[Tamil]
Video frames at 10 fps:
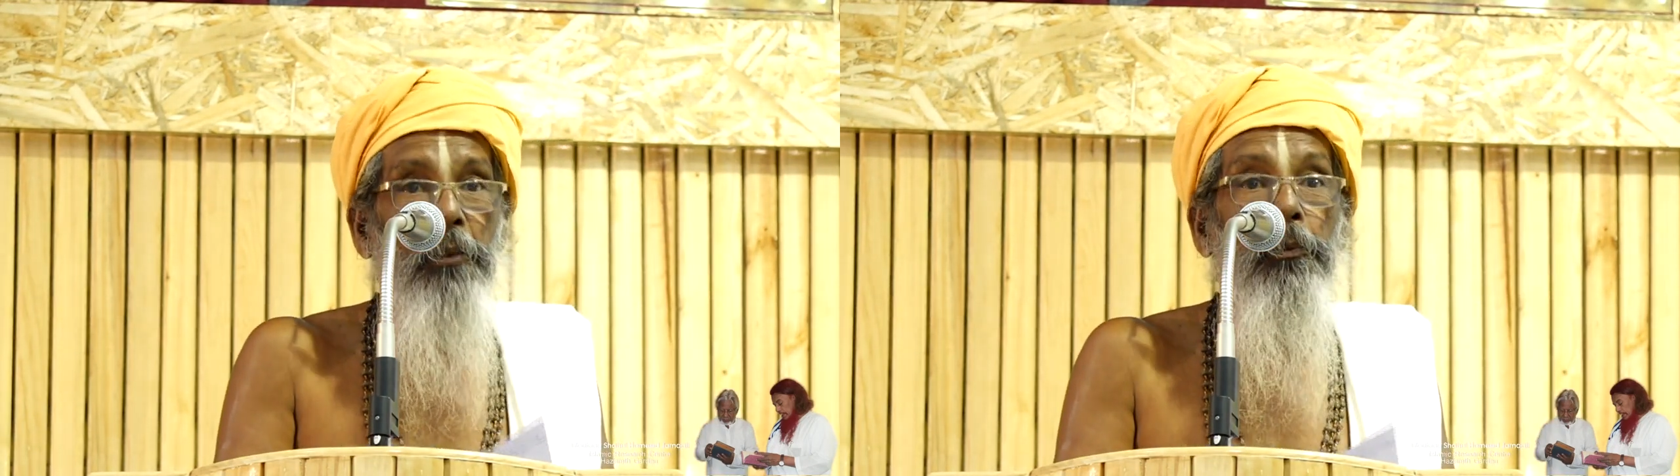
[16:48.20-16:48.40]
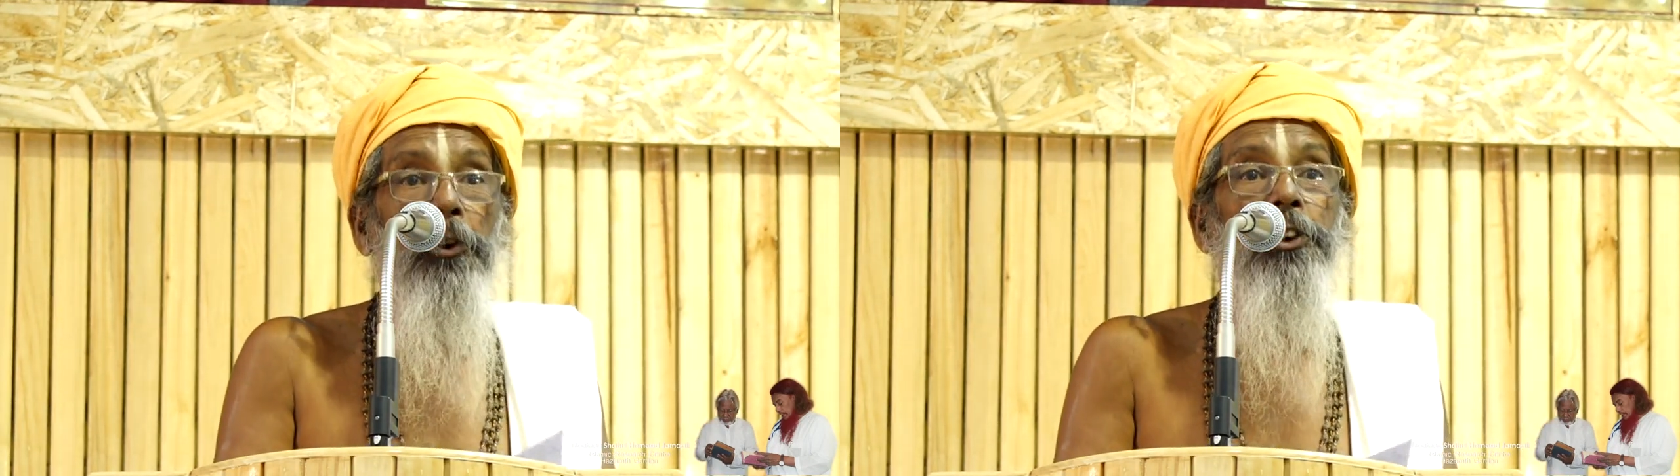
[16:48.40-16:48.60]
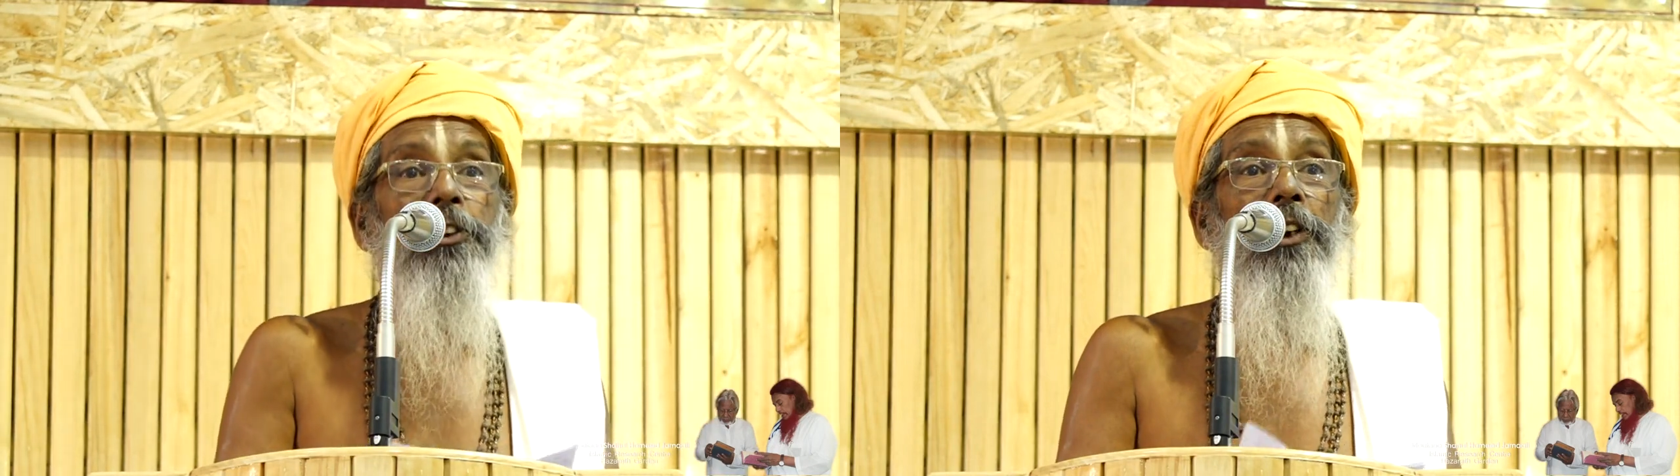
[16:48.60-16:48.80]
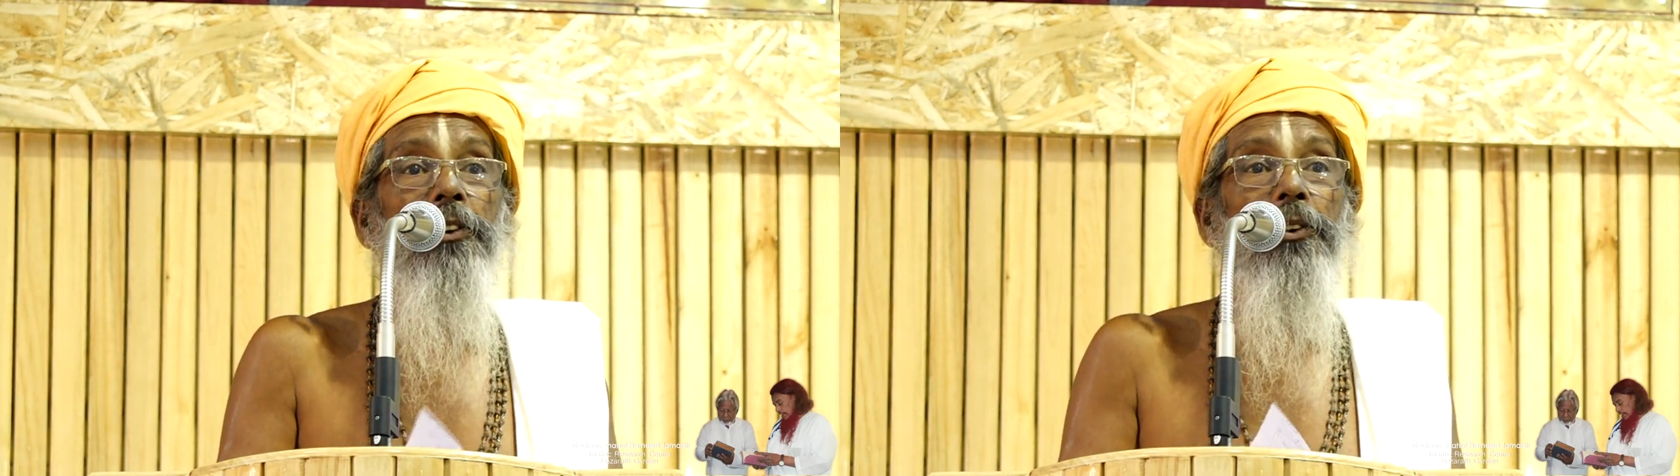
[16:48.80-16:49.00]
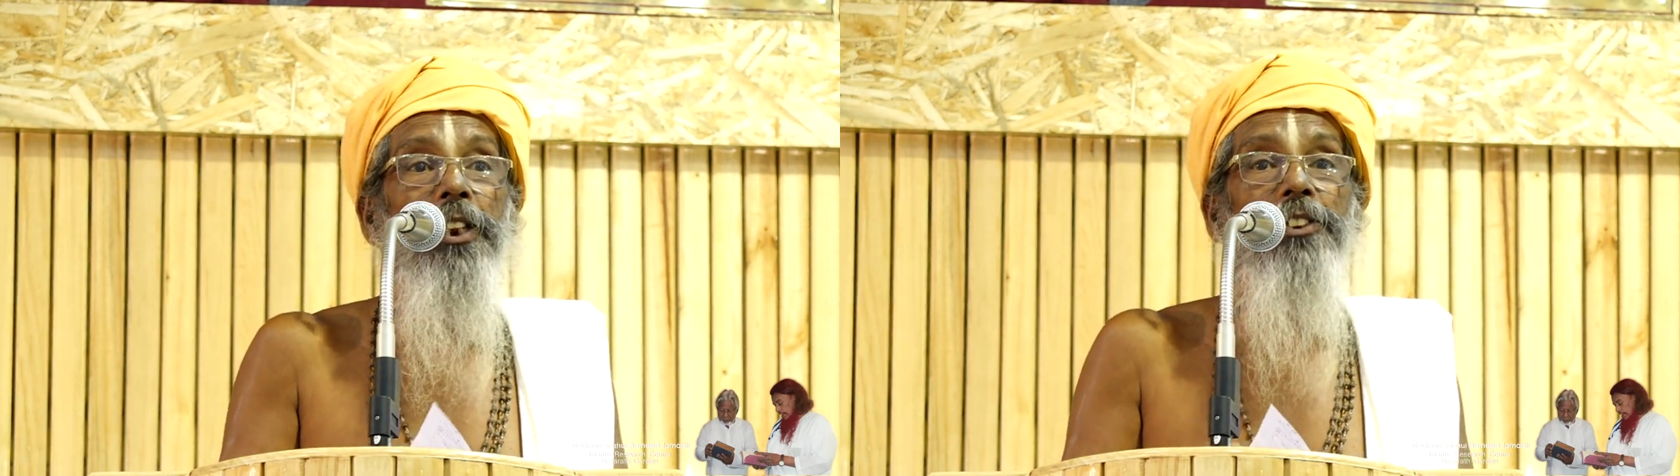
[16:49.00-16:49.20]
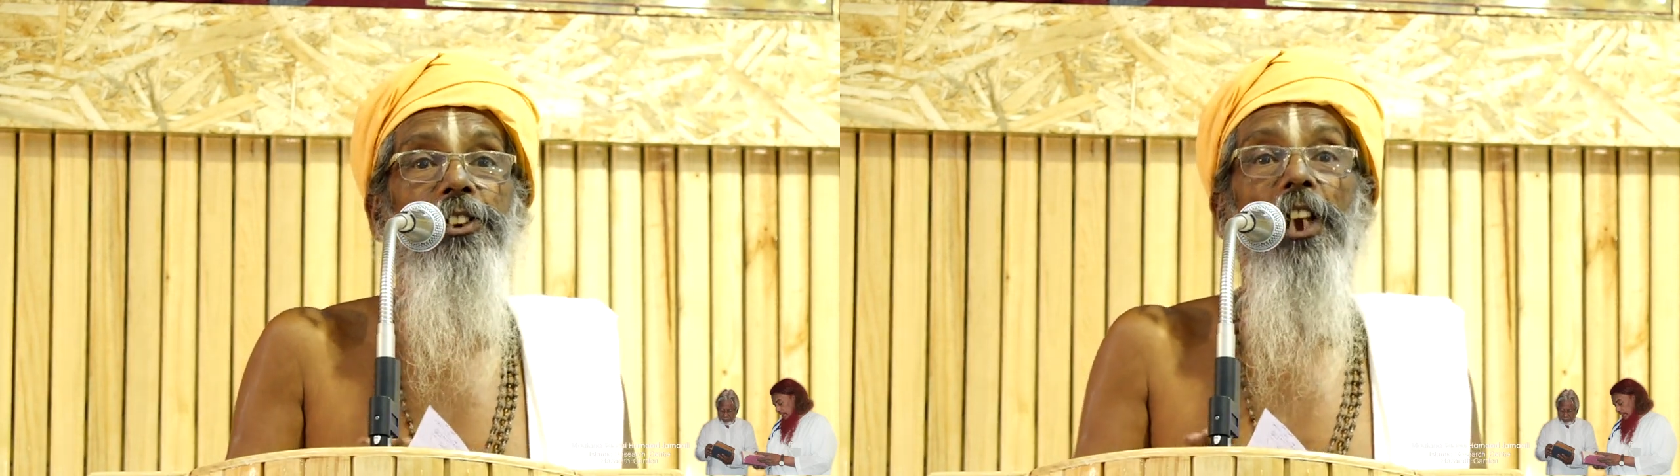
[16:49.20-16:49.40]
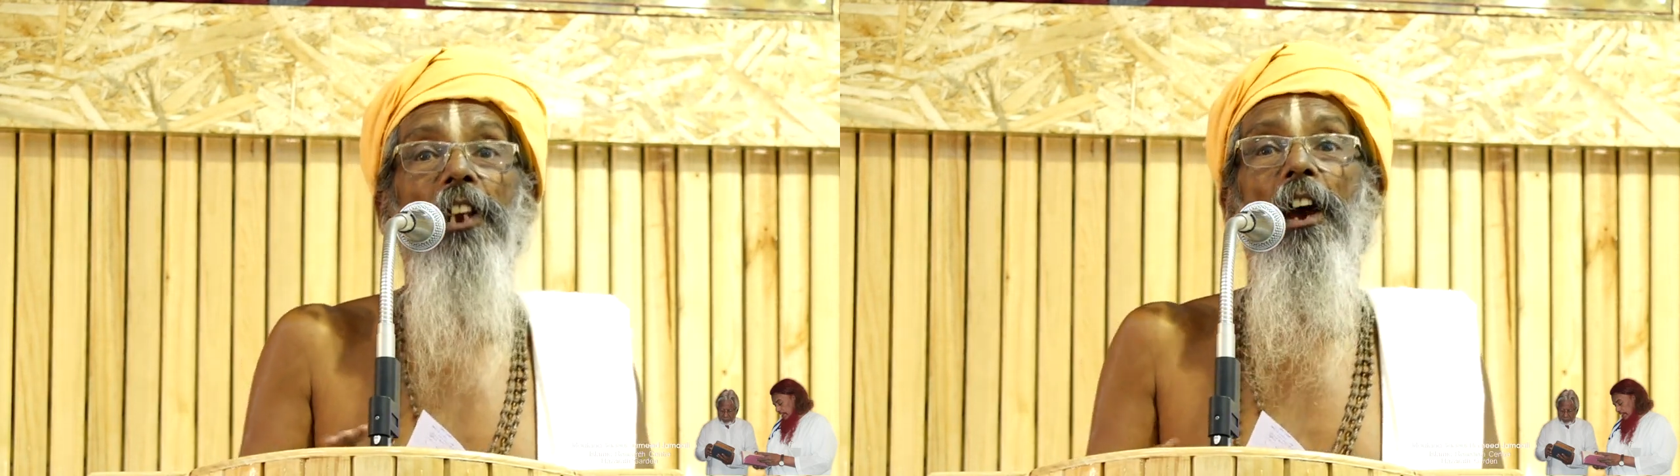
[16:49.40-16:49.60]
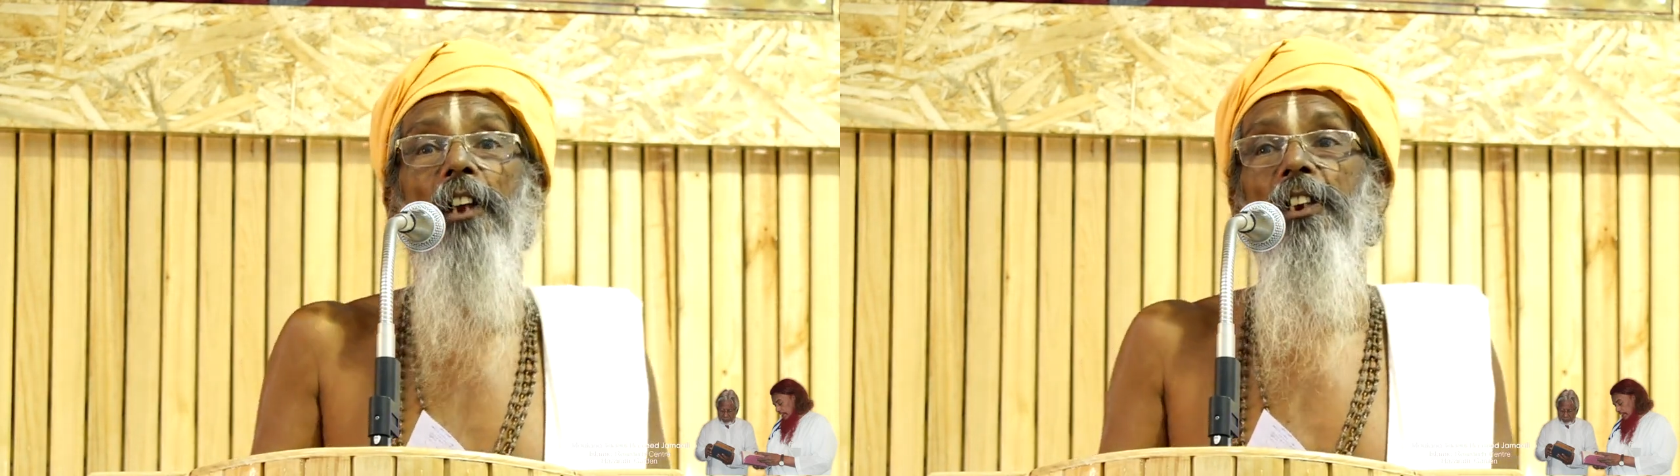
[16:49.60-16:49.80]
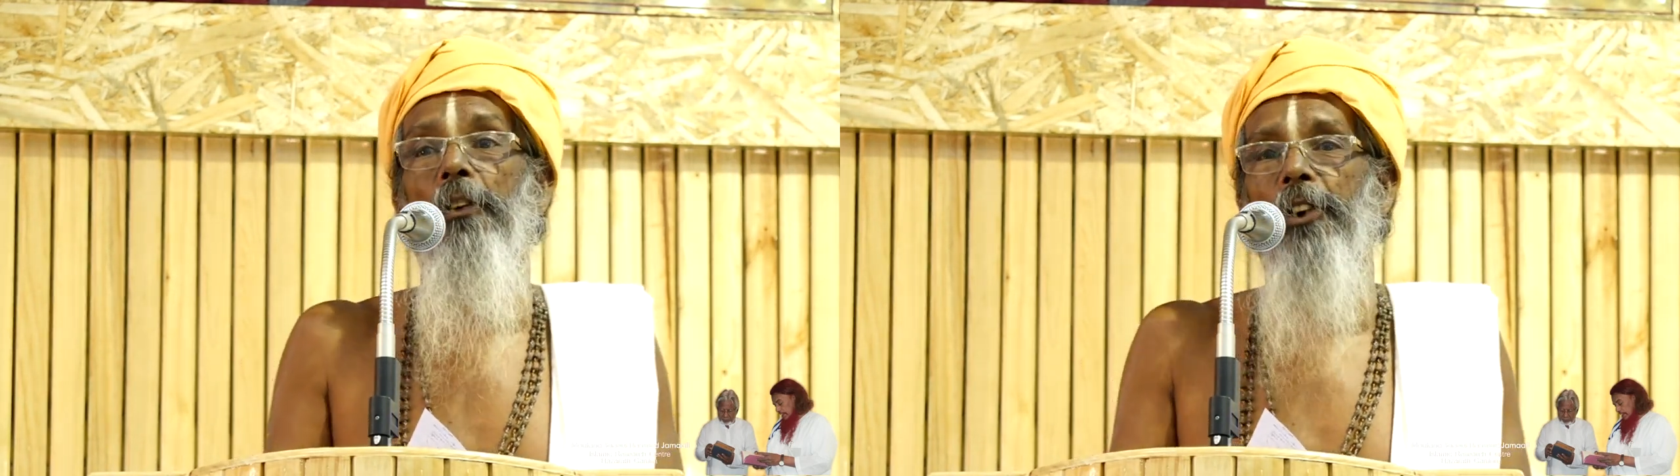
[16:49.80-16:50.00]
போற்றுதலுக்குரிய ஜெயலானி